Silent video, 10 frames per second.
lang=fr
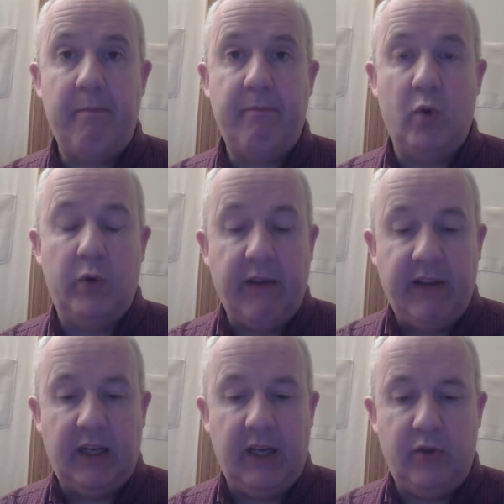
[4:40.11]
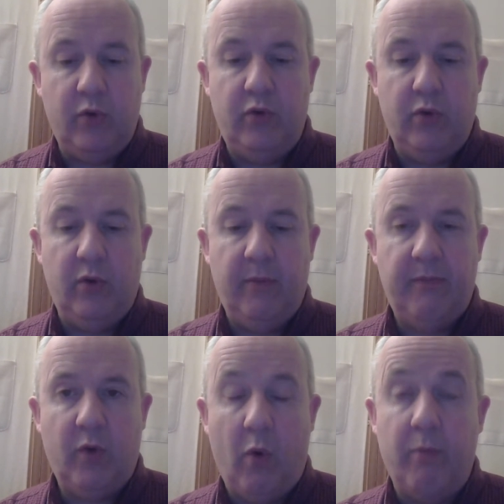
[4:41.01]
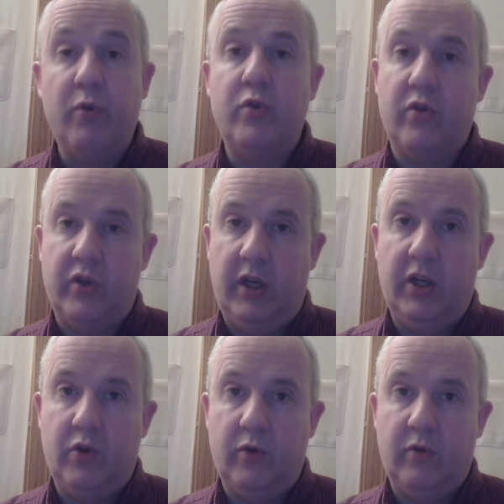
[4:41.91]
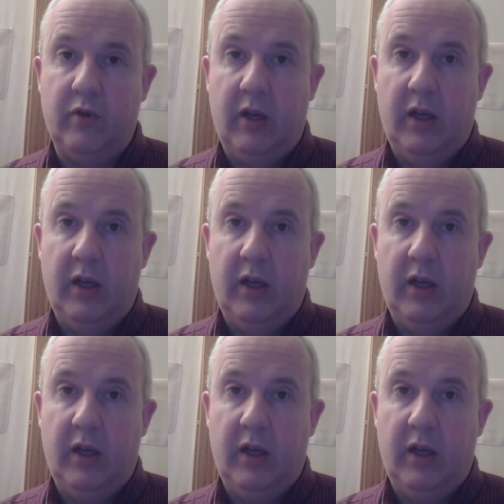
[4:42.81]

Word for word: Donc avec l'aide de Dieu, on peut changer les choses.